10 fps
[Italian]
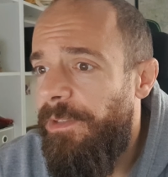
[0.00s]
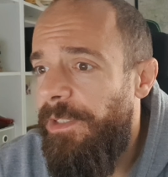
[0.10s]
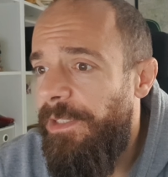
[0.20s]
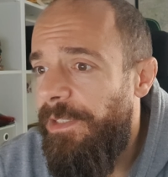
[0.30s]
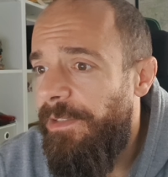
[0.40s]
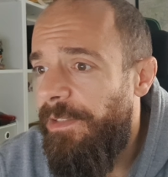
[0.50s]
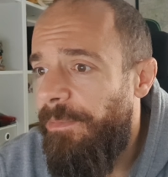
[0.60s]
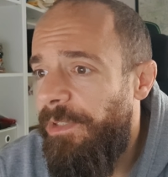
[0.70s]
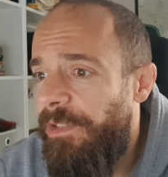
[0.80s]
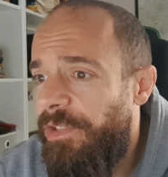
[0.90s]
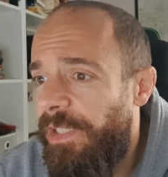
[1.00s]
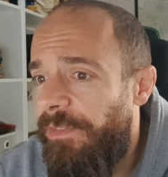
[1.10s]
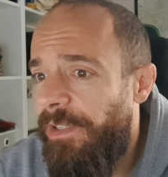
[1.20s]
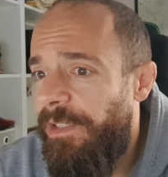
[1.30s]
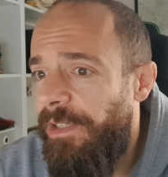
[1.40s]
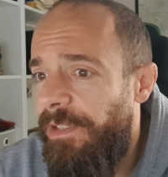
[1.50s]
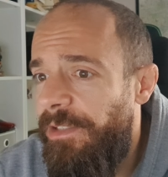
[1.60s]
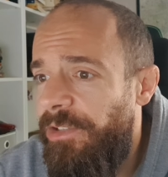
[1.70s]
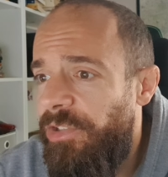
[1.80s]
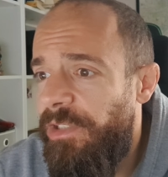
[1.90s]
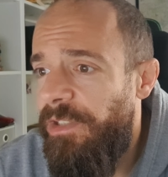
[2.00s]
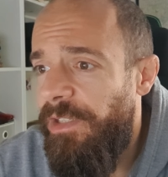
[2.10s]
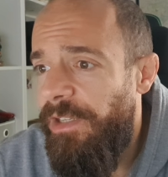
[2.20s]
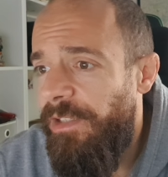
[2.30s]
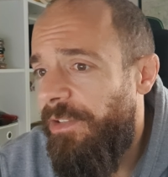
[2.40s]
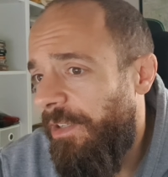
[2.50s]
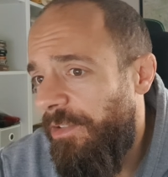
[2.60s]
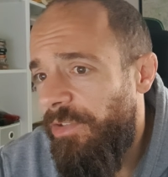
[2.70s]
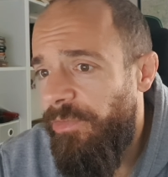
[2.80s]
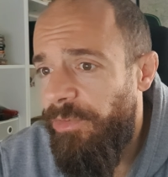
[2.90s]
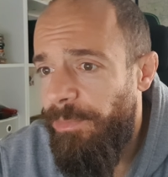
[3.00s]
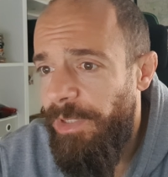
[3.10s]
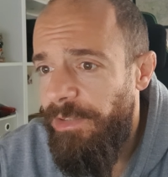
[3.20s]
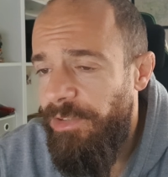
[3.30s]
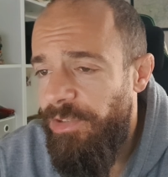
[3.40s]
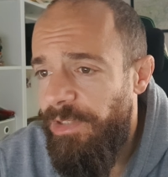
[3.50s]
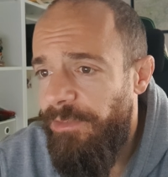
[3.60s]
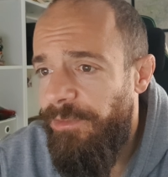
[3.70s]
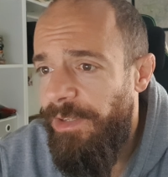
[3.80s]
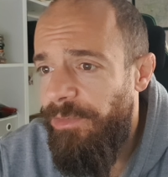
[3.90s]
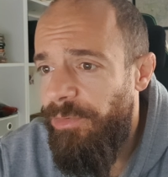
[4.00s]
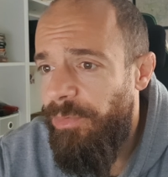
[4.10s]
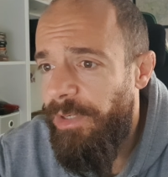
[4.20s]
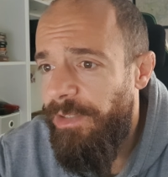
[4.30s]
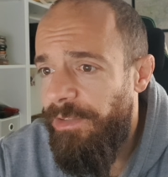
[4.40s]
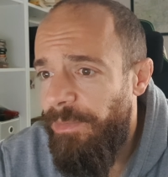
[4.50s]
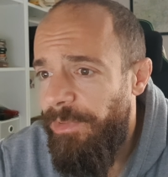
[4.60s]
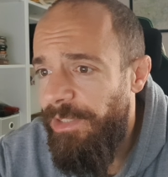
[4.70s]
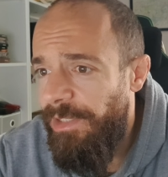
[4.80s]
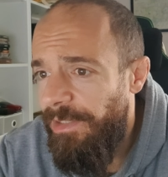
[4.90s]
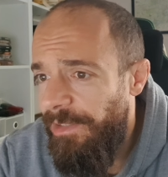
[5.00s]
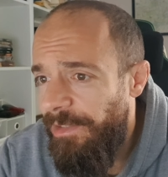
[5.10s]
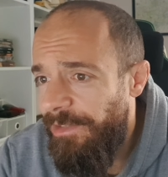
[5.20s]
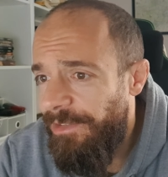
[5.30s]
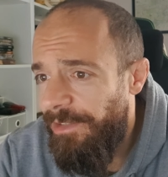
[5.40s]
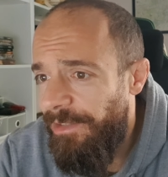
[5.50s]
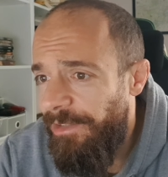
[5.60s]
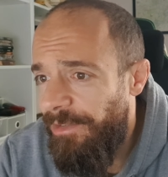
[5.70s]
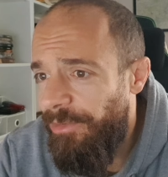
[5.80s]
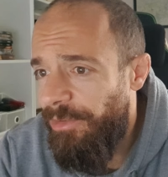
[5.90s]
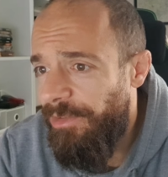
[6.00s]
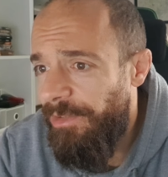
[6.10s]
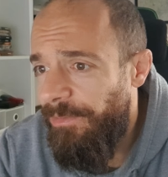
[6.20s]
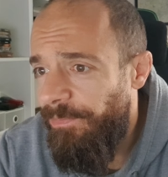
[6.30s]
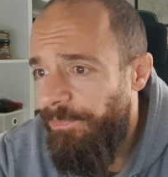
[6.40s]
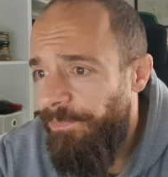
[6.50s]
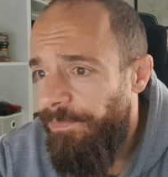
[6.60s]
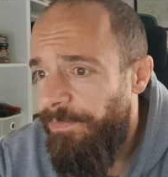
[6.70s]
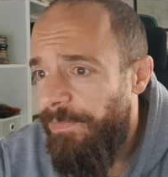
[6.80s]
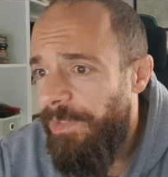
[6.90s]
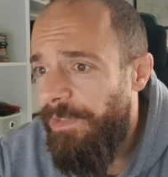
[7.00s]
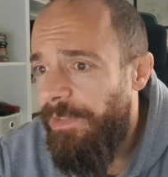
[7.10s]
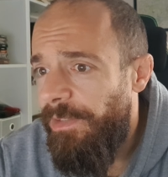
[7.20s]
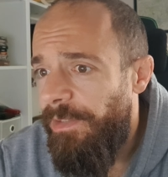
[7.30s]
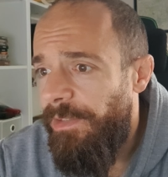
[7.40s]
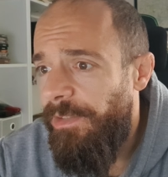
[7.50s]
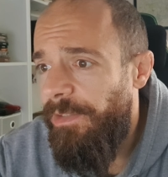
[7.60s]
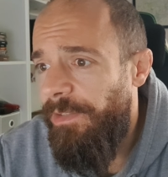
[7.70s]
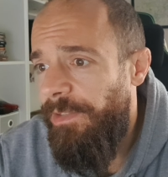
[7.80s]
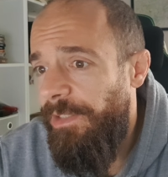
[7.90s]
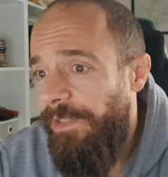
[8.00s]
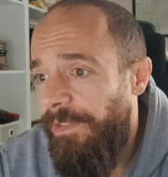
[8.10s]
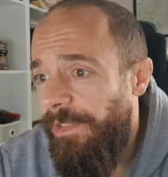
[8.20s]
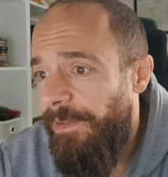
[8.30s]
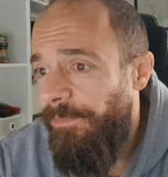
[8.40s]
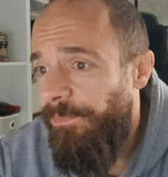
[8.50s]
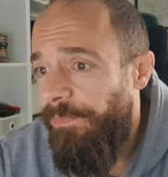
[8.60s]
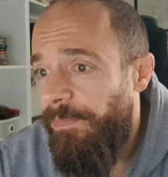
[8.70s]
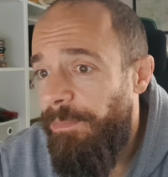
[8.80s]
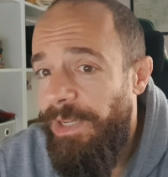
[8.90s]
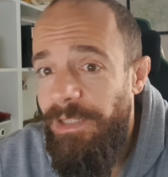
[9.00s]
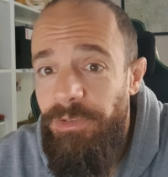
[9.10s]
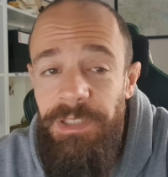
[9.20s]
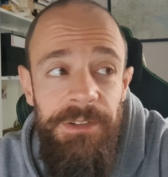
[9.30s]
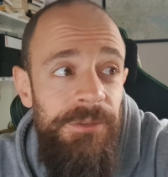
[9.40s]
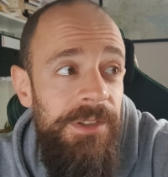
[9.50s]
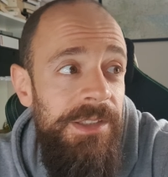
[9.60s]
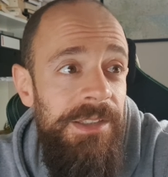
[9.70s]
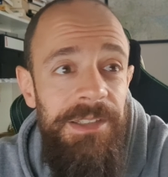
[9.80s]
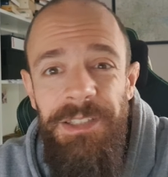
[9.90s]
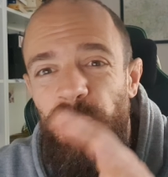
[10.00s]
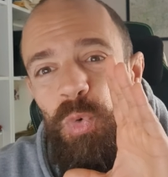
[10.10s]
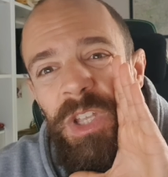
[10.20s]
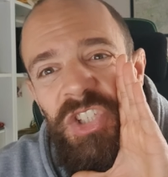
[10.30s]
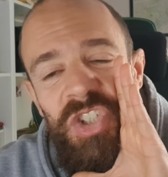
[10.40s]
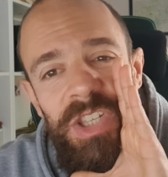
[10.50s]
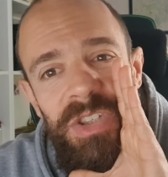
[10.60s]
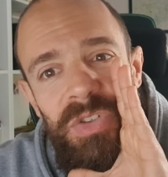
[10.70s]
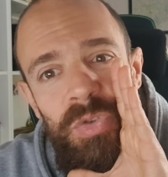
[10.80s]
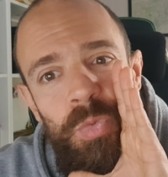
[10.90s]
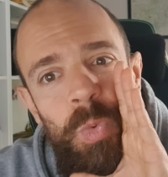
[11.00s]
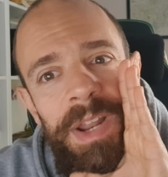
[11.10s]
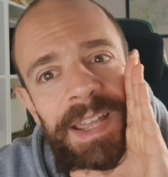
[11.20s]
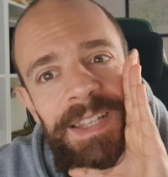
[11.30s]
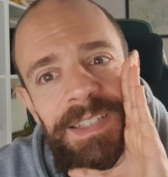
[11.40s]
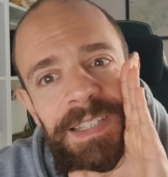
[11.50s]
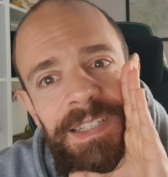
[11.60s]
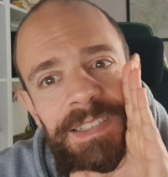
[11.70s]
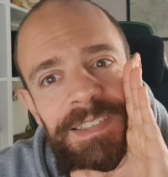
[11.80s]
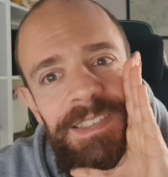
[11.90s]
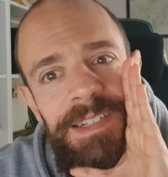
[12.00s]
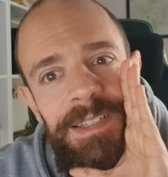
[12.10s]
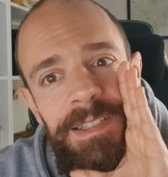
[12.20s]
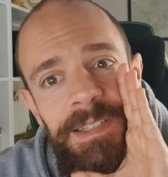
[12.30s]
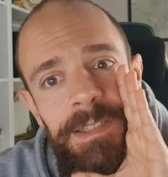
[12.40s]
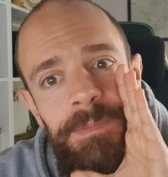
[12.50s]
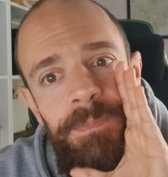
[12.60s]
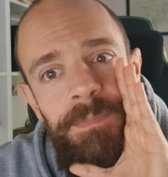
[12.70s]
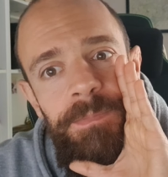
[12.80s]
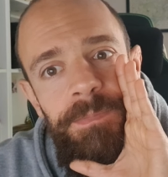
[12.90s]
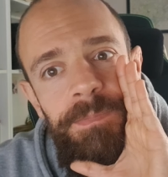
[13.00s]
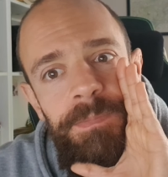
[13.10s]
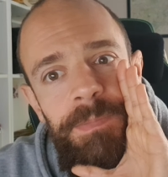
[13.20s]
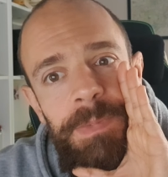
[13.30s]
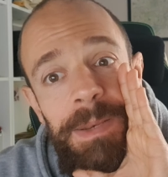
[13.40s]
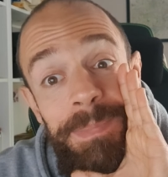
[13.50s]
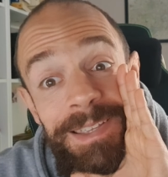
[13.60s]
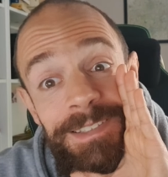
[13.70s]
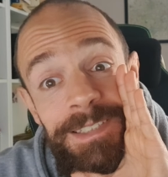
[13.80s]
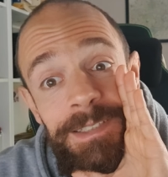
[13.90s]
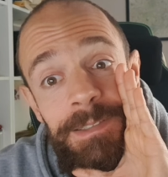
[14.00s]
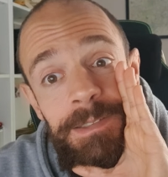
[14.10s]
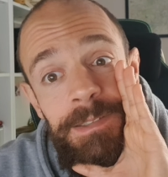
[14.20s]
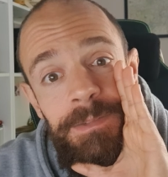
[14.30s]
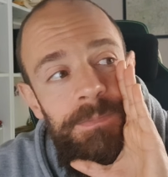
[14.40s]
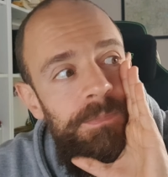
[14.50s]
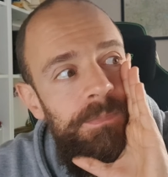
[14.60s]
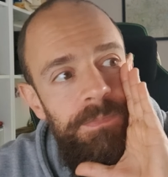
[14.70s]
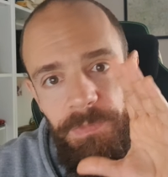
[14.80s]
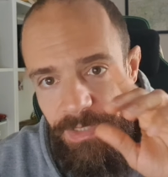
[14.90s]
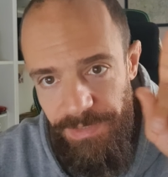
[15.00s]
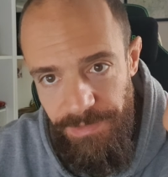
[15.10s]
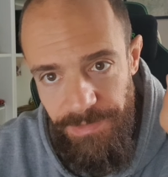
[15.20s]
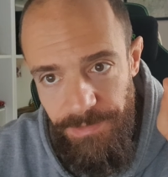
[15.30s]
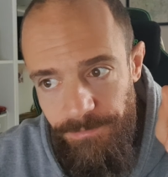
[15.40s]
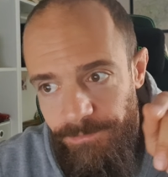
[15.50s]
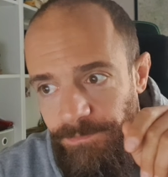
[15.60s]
in India mi diceva che gli ingegneri, i tecnici informatici, che fanno 40.000 sterline lorde in India pagano degli affitti di 240 sterline al mese in India